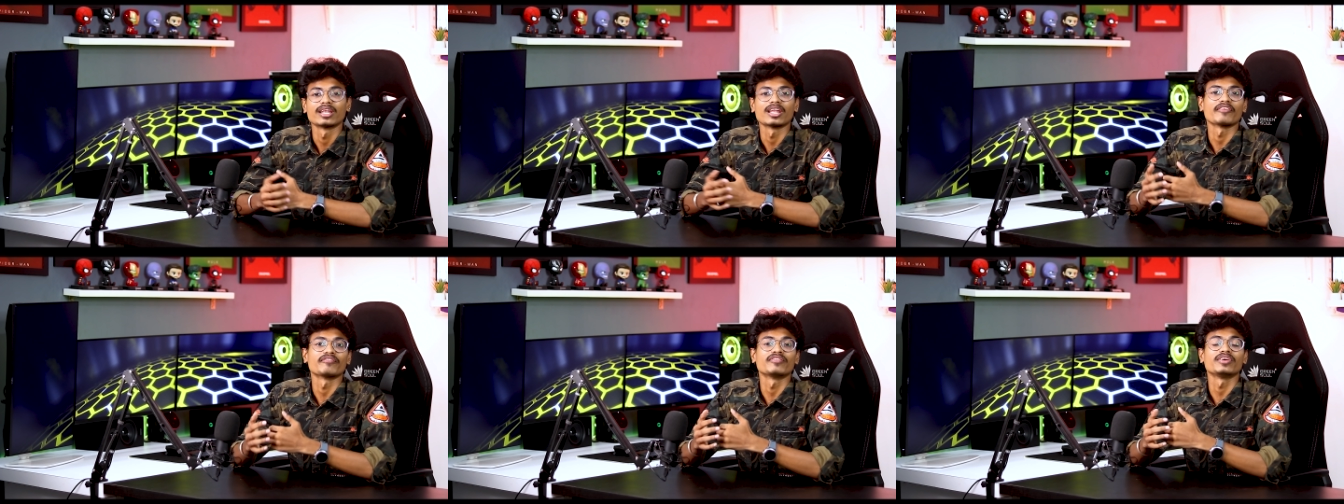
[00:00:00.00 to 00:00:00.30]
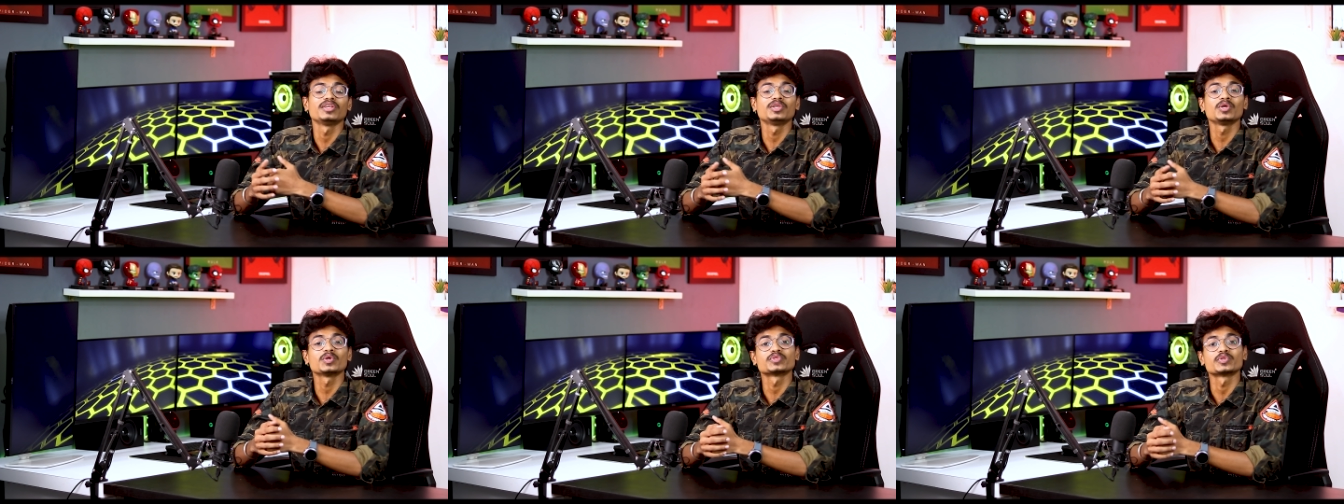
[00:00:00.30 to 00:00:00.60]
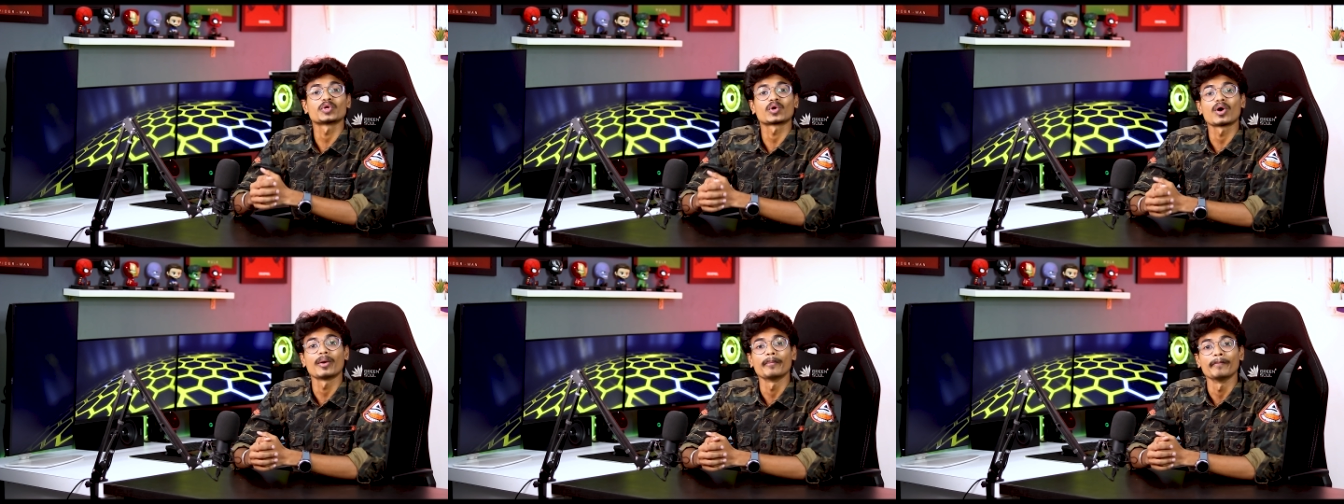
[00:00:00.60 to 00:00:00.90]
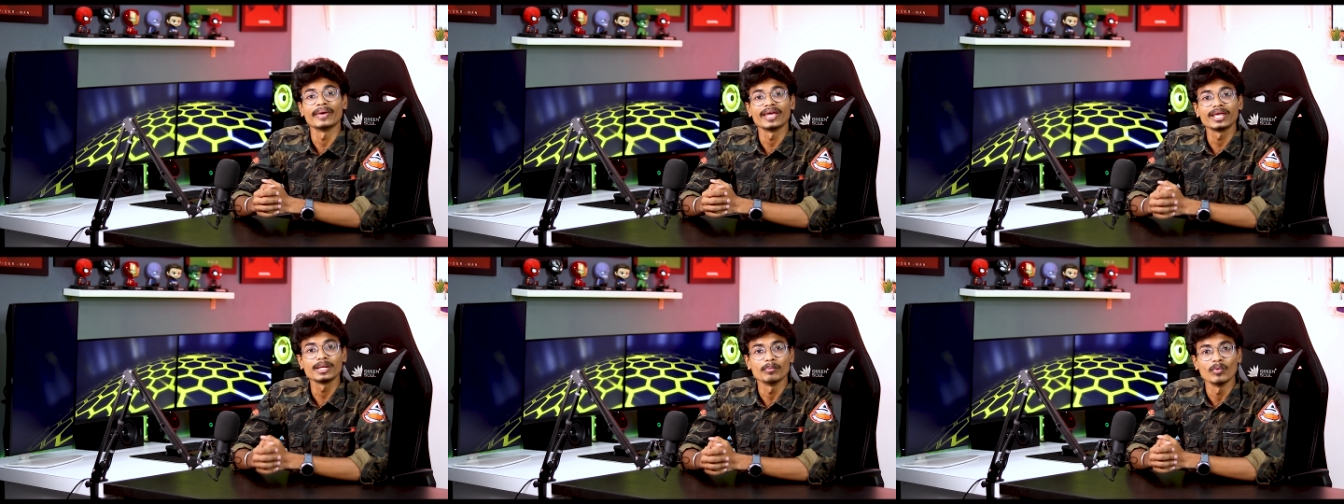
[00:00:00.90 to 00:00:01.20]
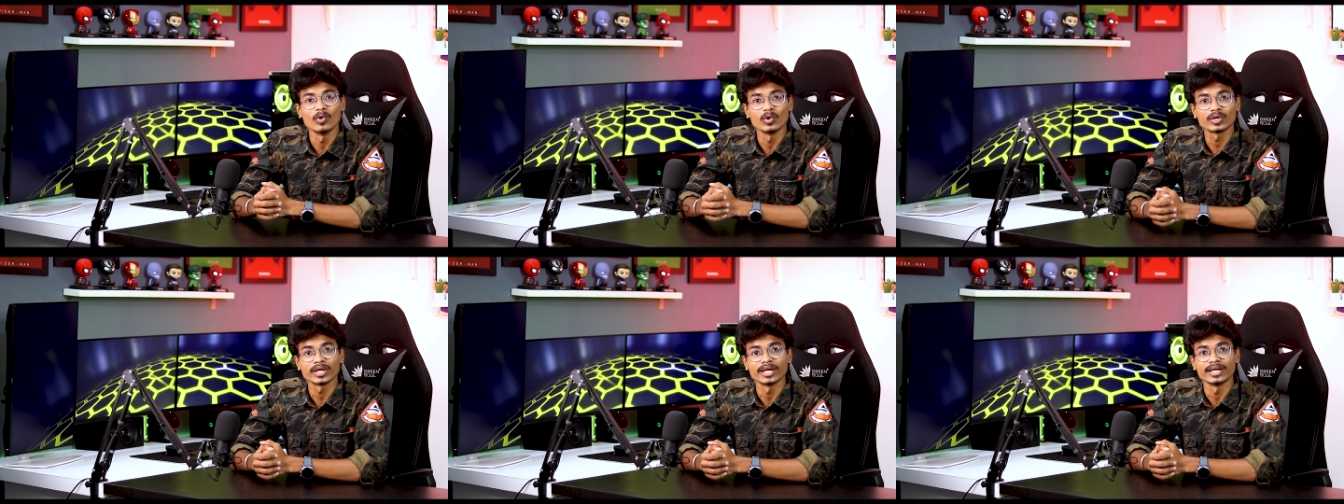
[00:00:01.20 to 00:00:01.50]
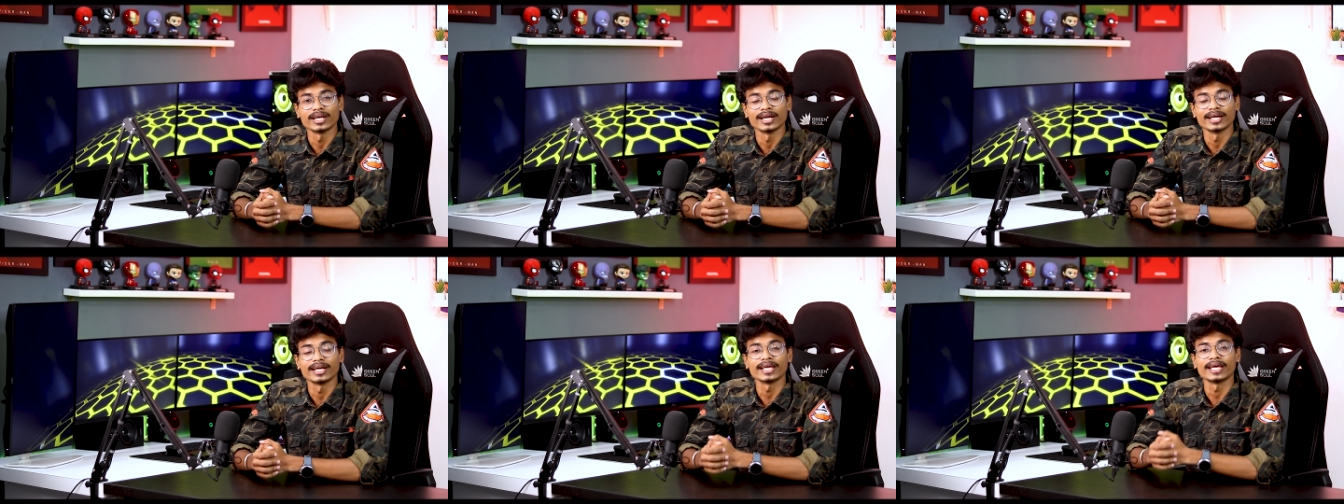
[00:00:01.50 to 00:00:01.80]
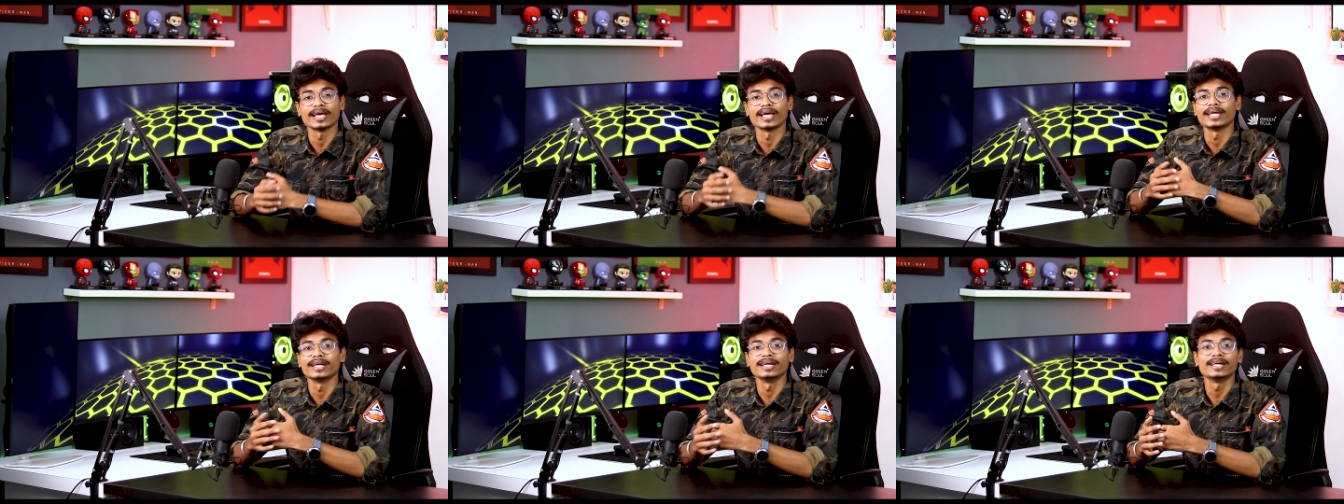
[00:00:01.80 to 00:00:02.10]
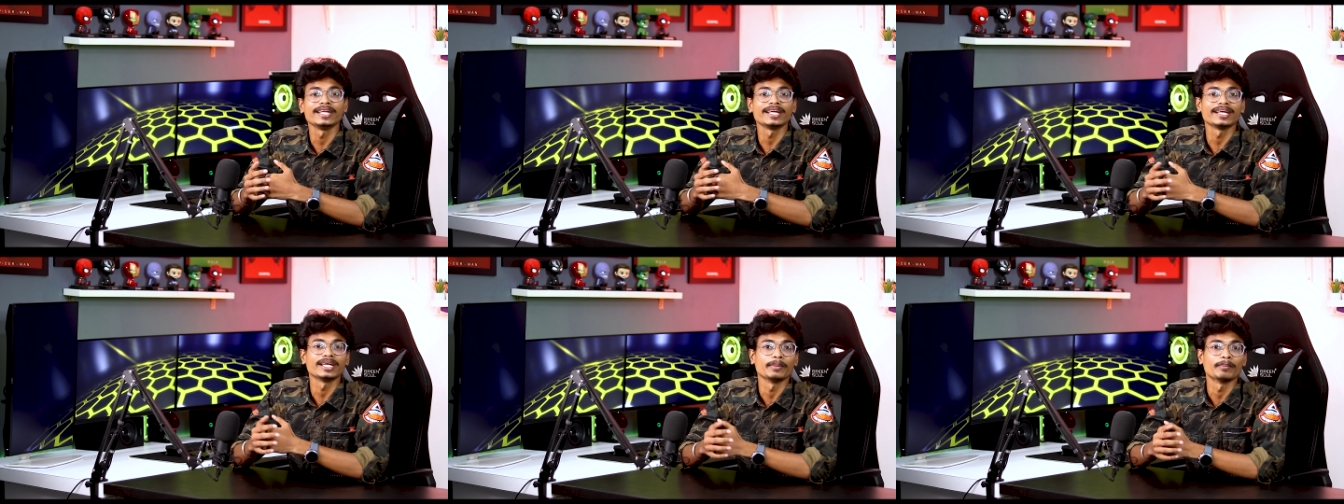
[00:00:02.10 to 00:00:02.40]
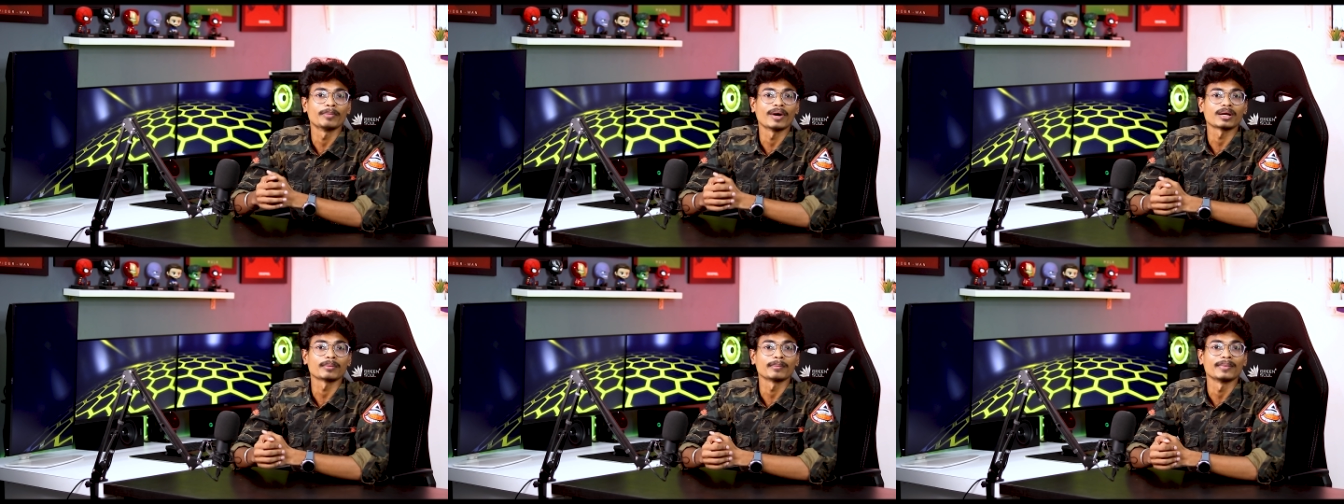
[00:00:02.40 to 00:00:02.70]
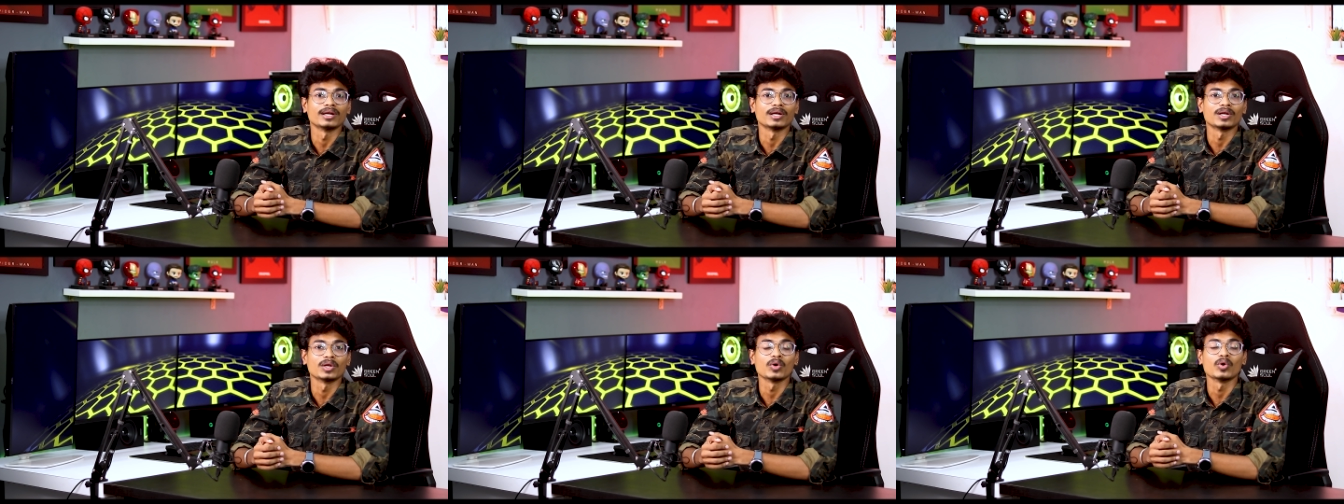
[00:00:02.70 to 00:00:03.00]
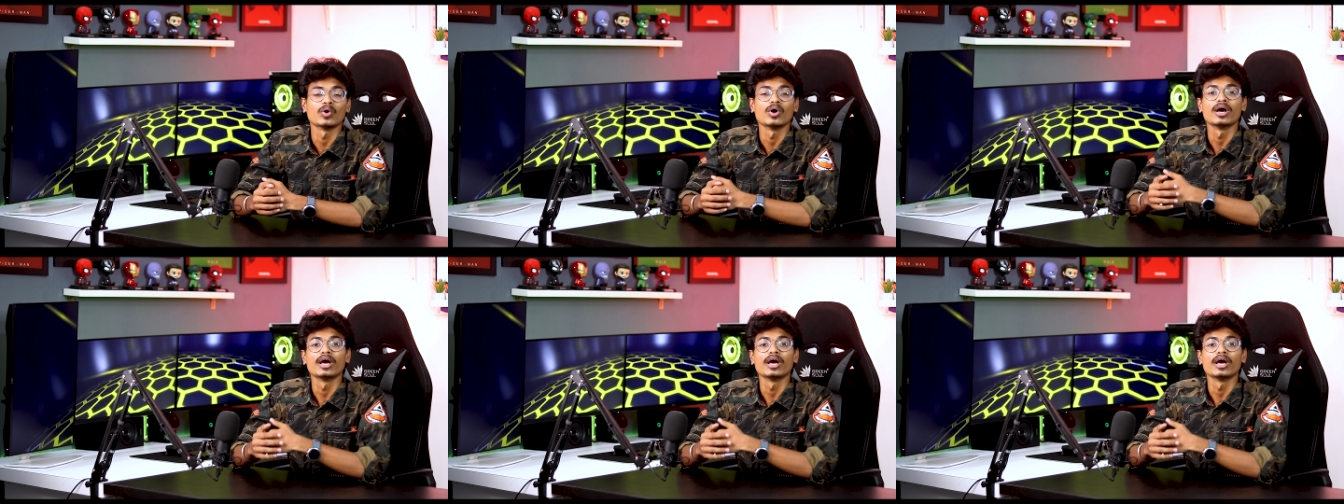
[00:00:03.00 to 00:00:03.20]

నా వీడియోస్ యొక్క మెయిన్ మోటో ఏంటంటే ఎడిటింగ్ డిపార్ట్మెంట్లో